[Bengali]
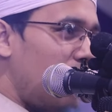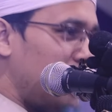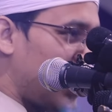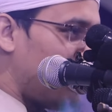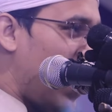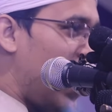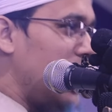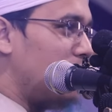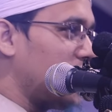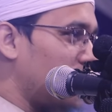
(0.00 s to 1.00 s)
আমাদের
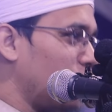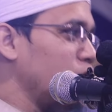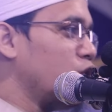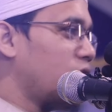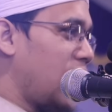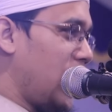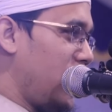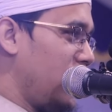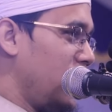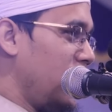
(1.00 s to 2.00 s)
ভাই আমাদের বন্ধু তারা
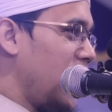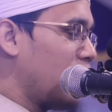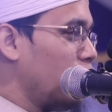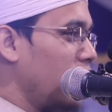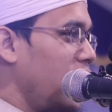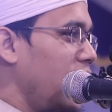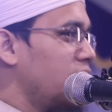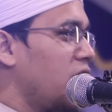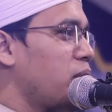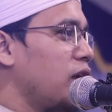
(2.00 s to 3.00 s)
এখন
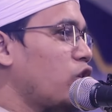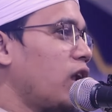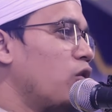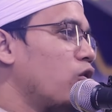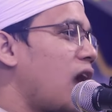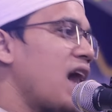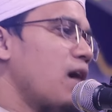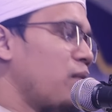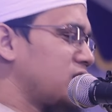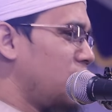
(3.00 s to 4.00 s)
এদের ভিতরেও
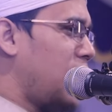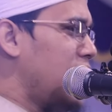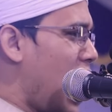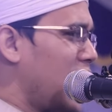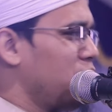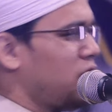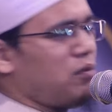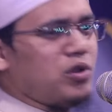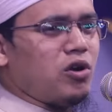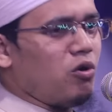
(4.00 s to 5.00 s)
খারাপ আছে ভাই
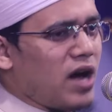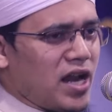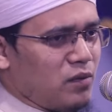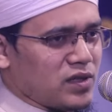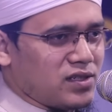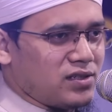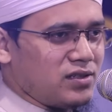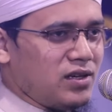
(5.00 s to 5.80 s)
আলেমদের ভিতরেও খারাপ আছে